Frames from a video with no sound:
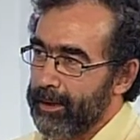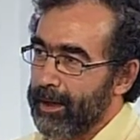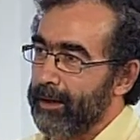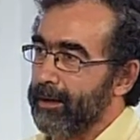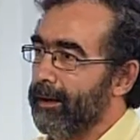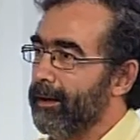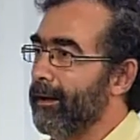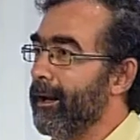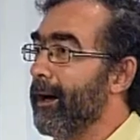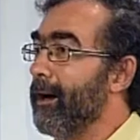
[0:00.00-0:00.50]

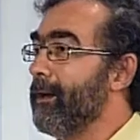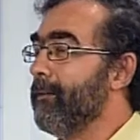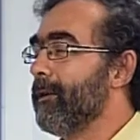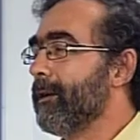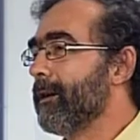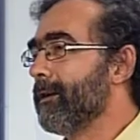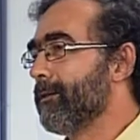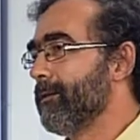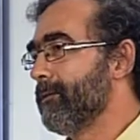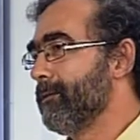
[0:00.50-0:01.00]
La,
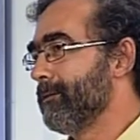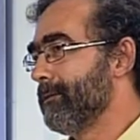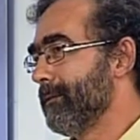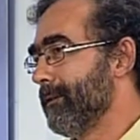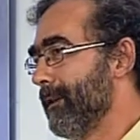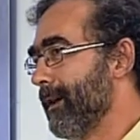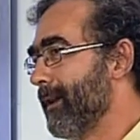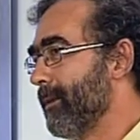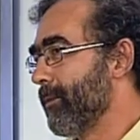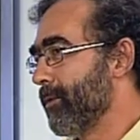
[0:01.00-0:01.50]
edificación
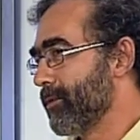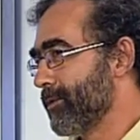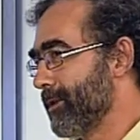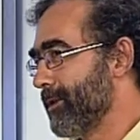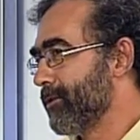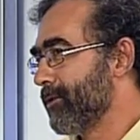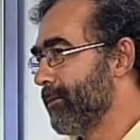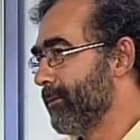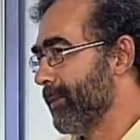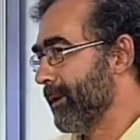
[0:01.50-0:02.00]
ya de por sí
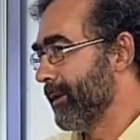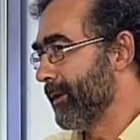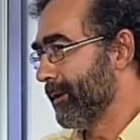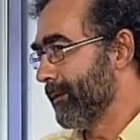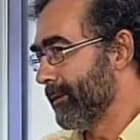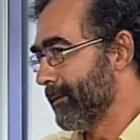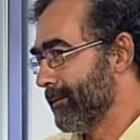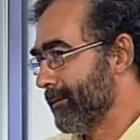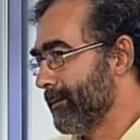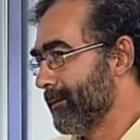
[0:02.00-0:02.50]
es complicada.